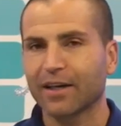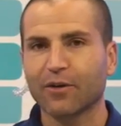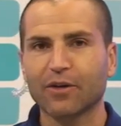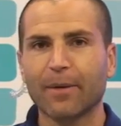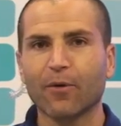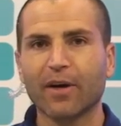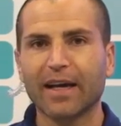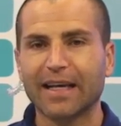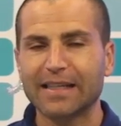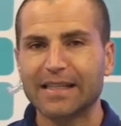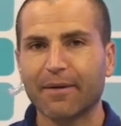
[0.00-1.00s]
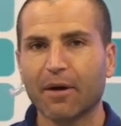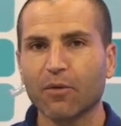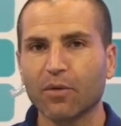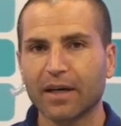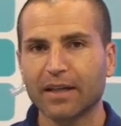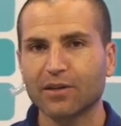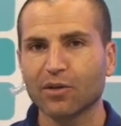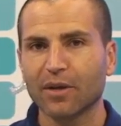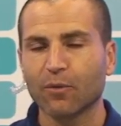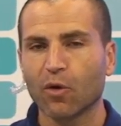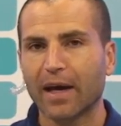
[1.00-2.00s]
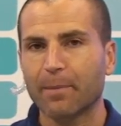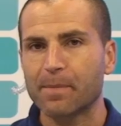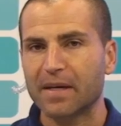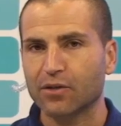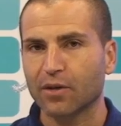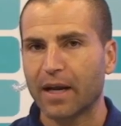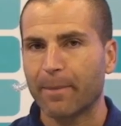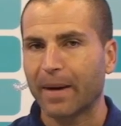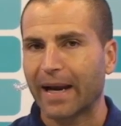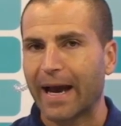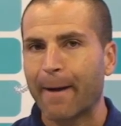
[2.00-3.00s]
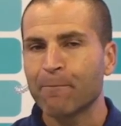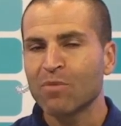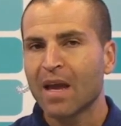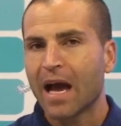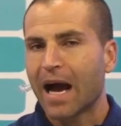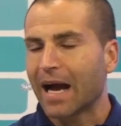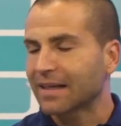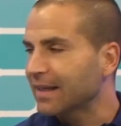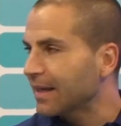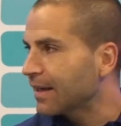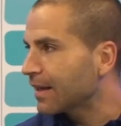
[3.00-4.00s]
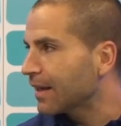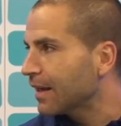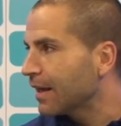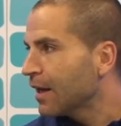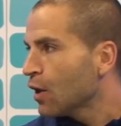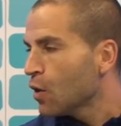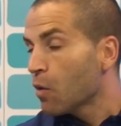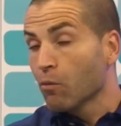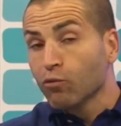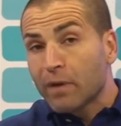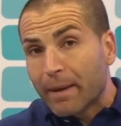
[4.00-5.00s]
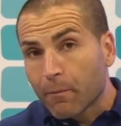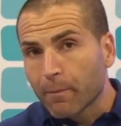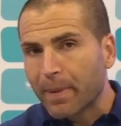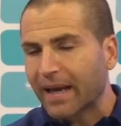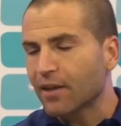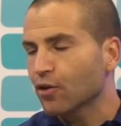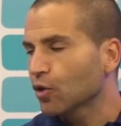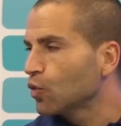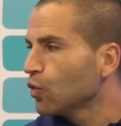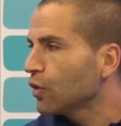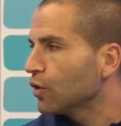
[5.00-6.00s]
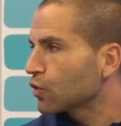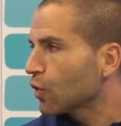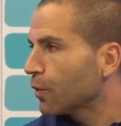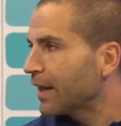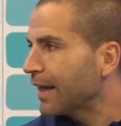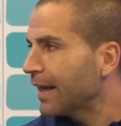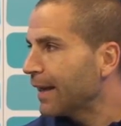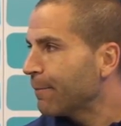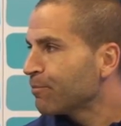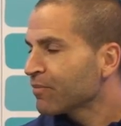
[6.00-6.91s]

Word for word: Recordamos que lanzabas un reto de buscar personas para hacer eh, un, pequeño estudio sobre